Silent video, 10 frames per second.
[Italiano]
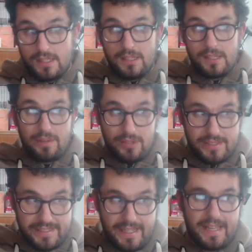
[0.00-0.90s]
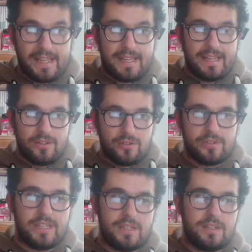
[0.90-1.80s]
Che vuol dire che
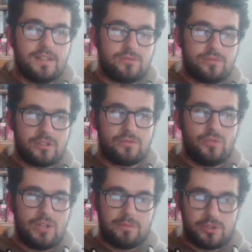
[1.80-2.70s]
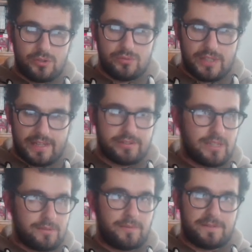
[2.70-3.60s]
noi nel turno in cui vogliamo chiudere, che
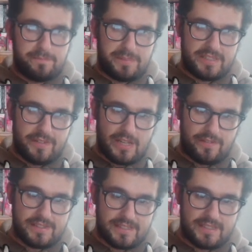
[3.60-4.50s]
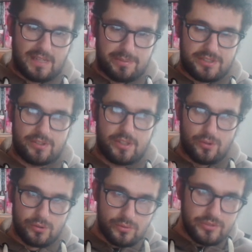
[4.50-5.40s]
usiamo Pacifica Fantastica Passione
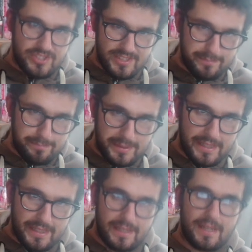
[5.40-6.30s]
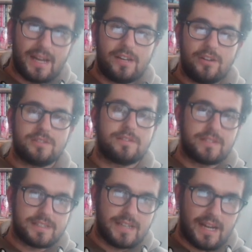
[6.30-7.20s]
con un CB al nostro
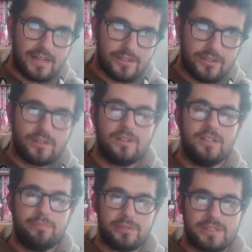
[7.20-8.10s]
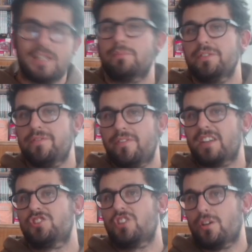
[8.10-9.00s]
avversario, gli portiamo in
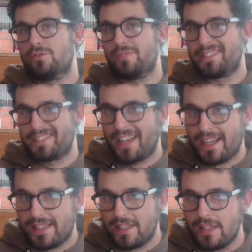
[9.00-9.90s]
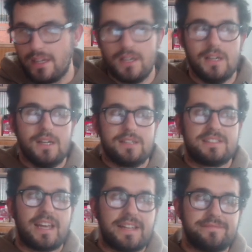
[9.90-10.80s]
faccia 8 attacchi.
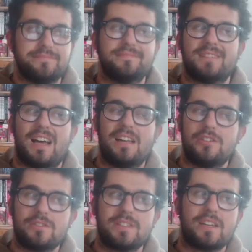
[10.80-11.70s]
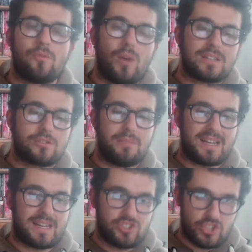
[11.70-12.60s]
Cioè, nostro avversario 4
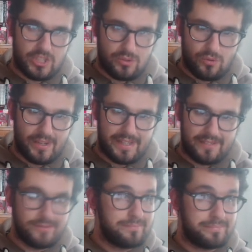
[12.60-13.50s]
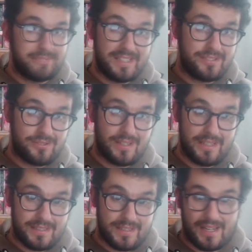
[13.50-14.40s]
barra 5 non penso che
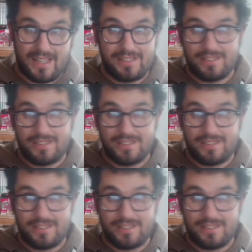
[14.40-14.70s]
riesca a reggere